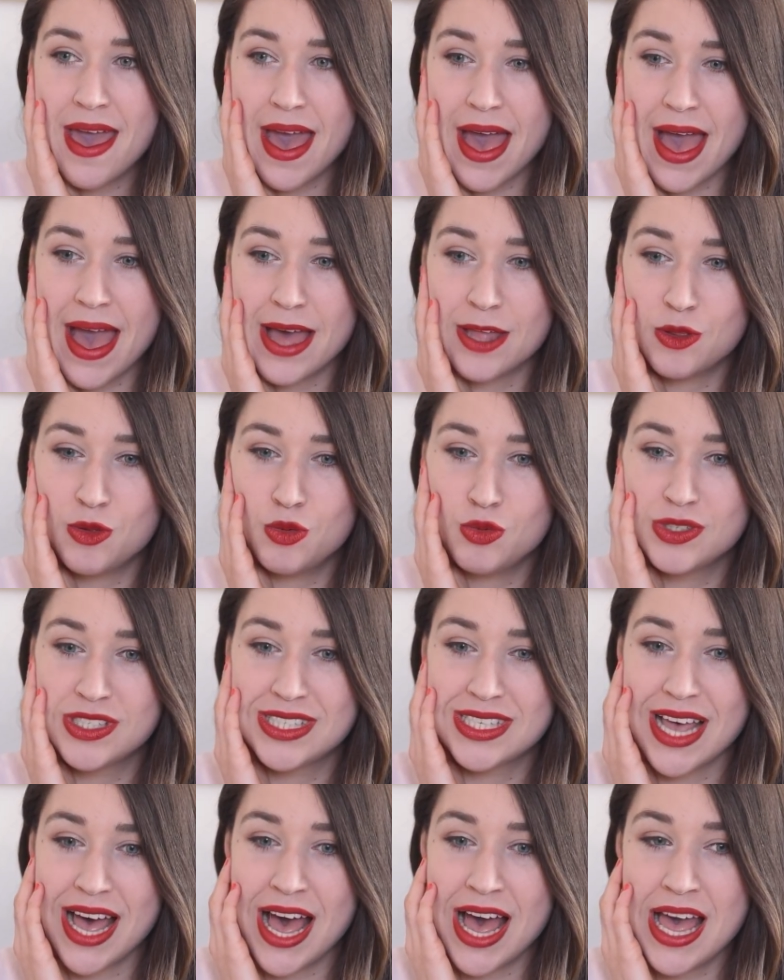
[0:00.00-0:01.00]
à tout
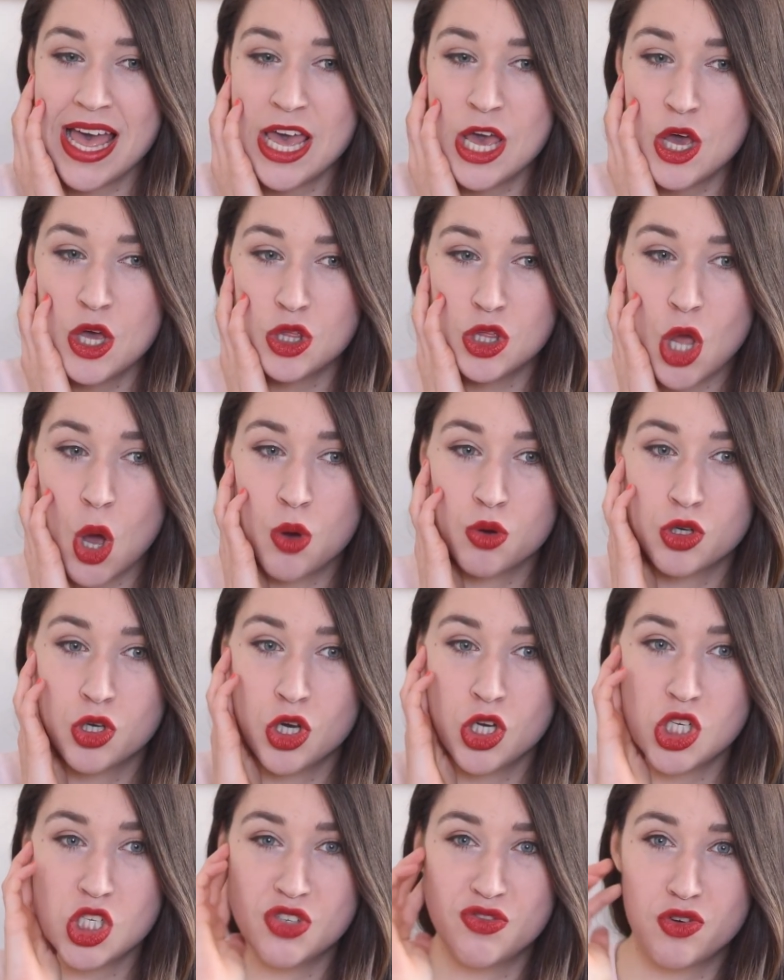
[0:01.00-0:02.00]
ça. Donc,
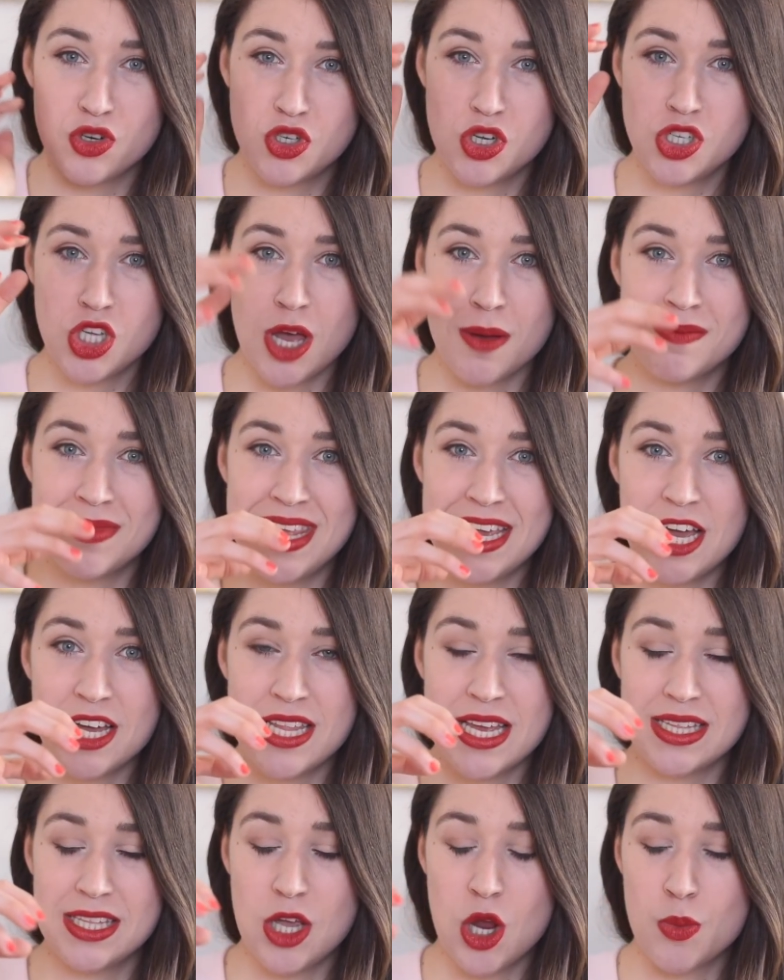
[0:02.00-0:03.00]
je veux juste comme
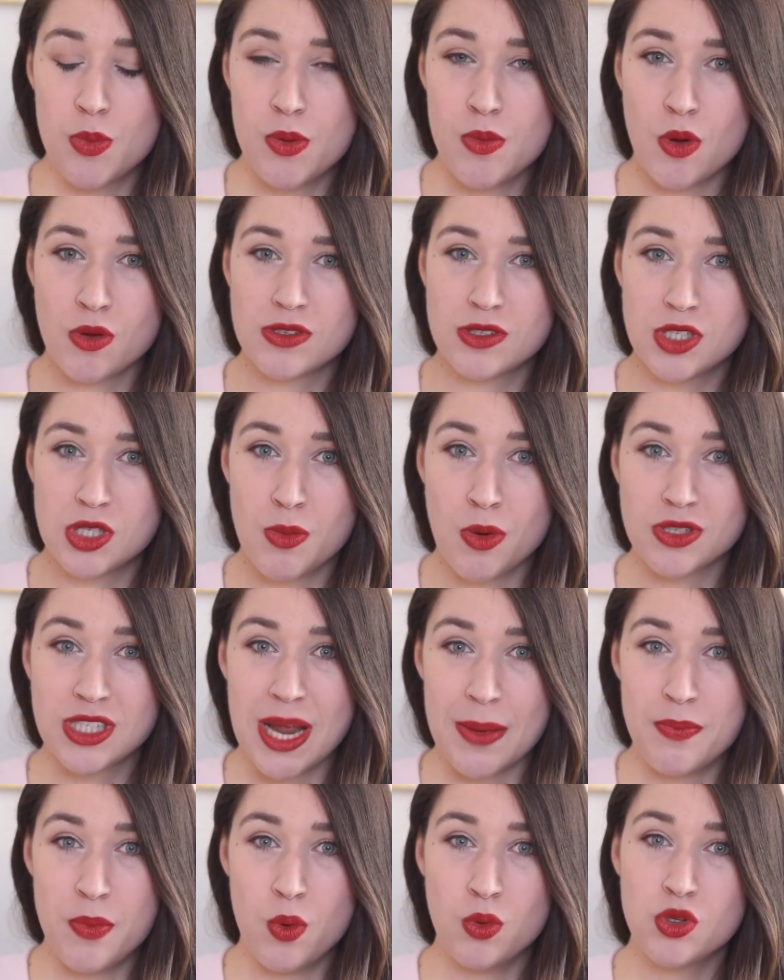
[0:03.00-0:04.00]
déconnecter un peu mon, mon
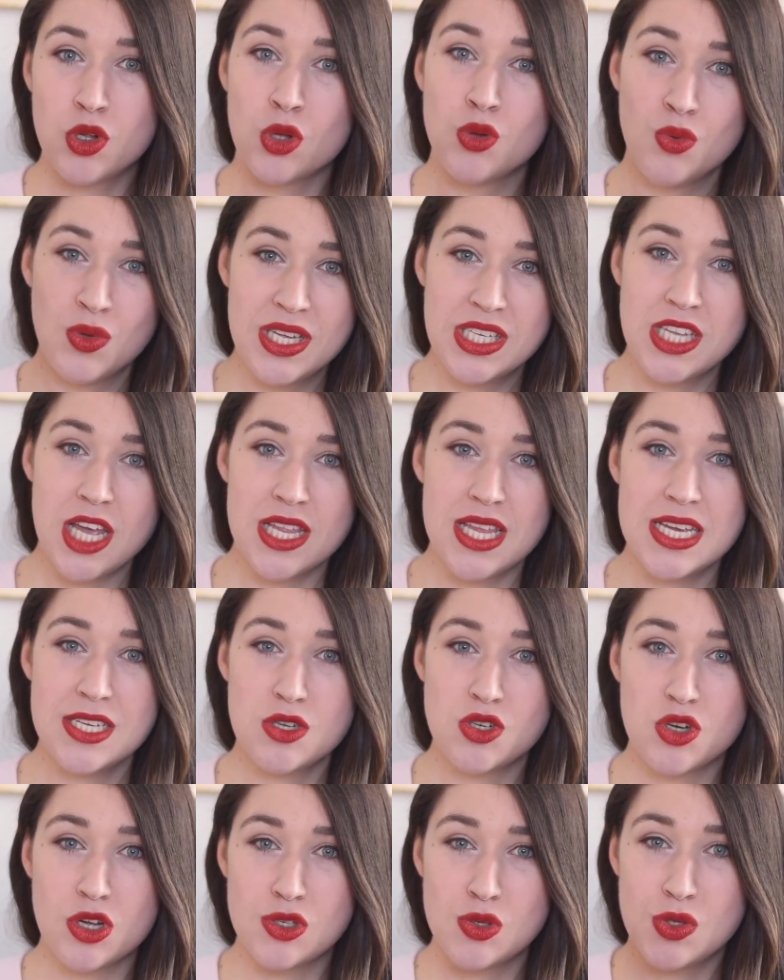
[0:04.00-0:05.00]
chapeau de
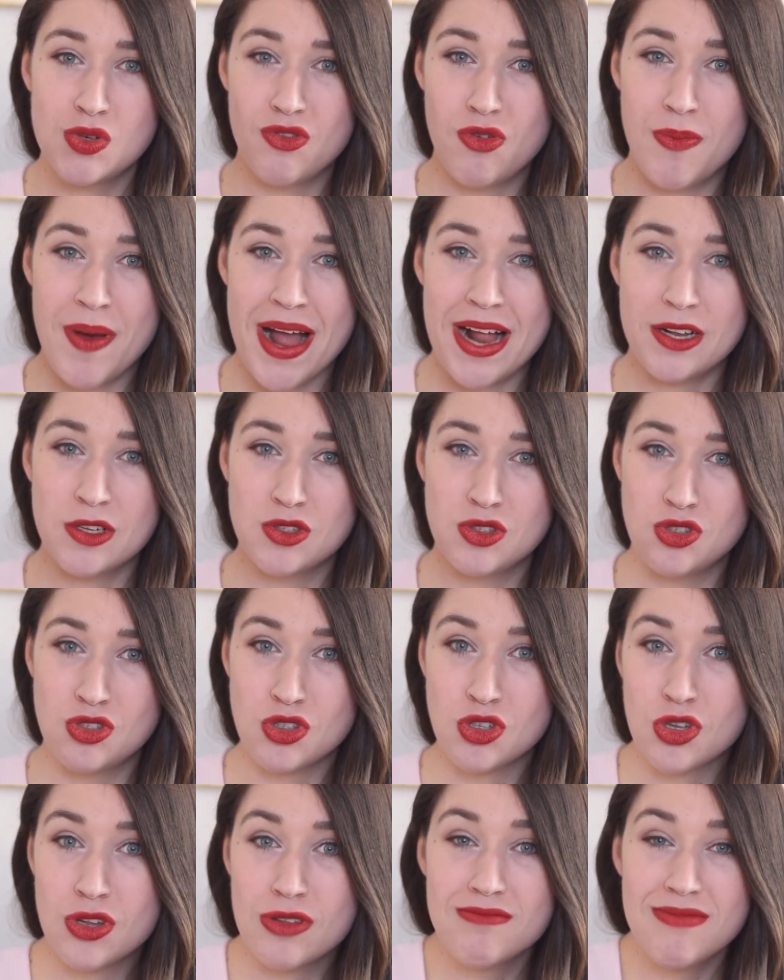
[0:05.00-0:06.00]
nutritionniste. Aujourd'hui, je vous parle
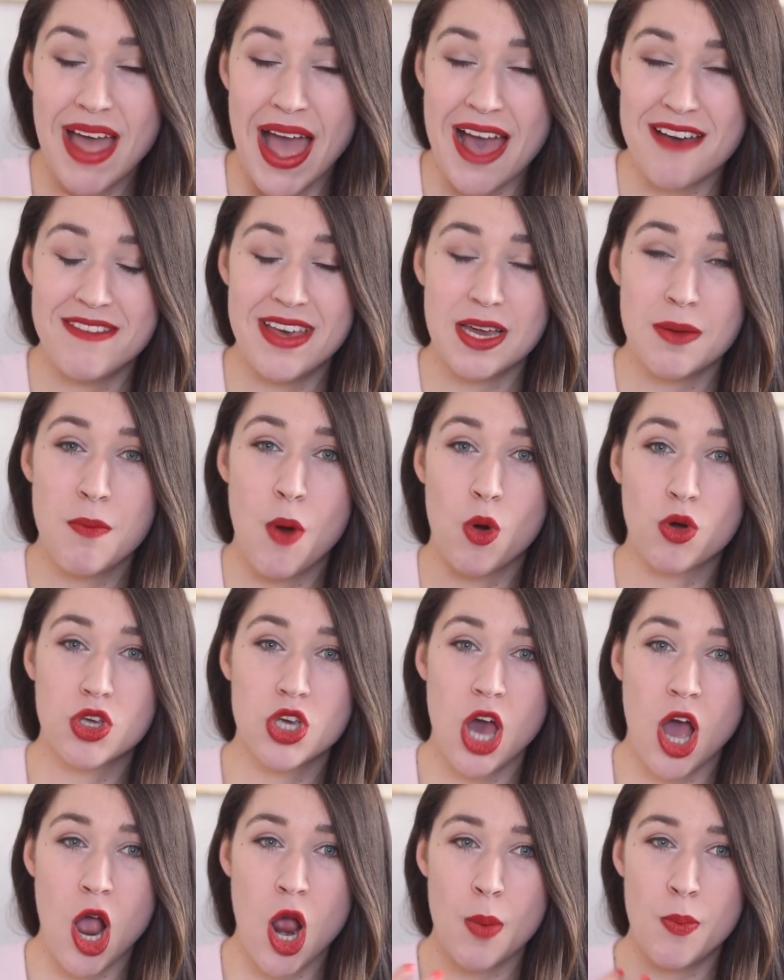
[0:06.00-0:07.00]
avec mon
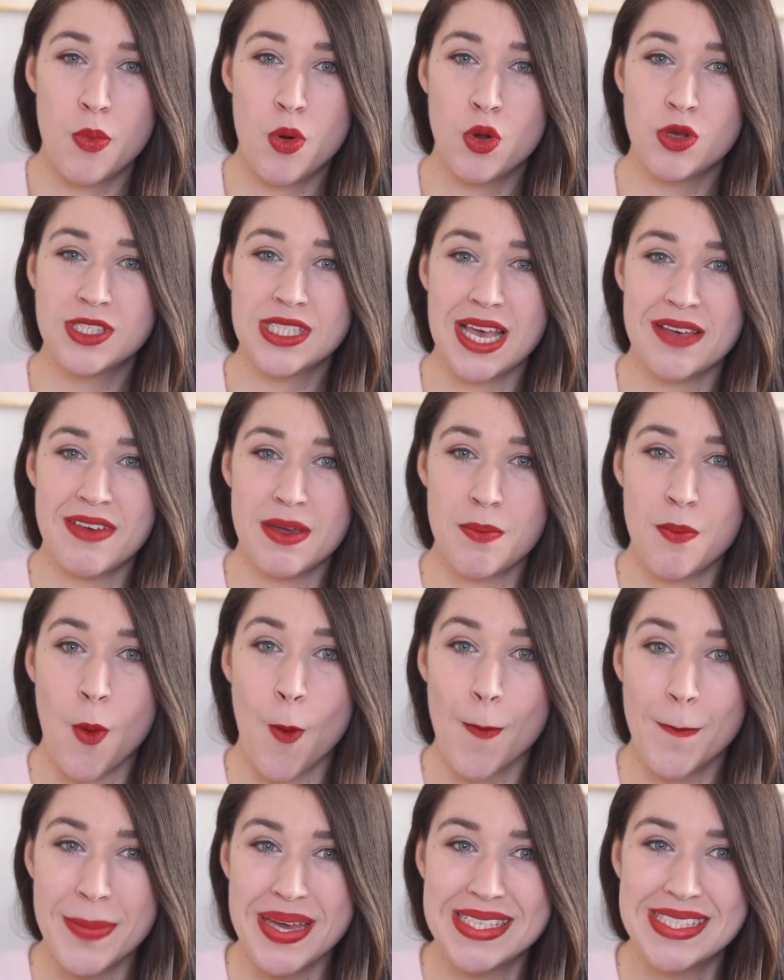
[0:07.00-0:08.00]
cœur plus qu'avec
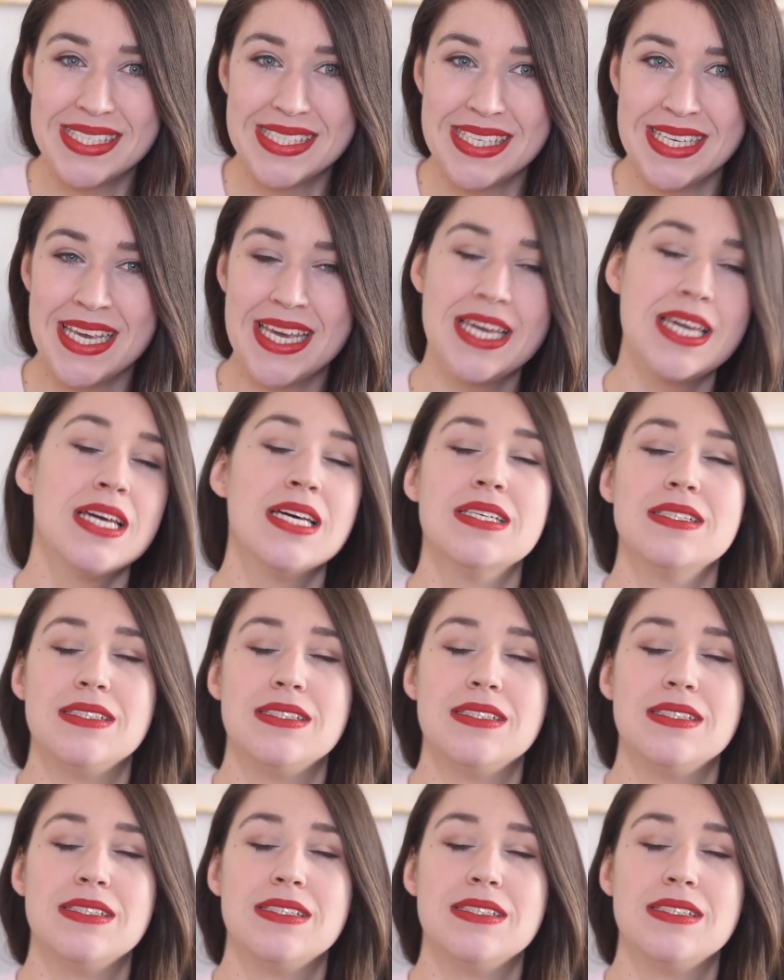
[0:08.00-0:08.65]
mon métier.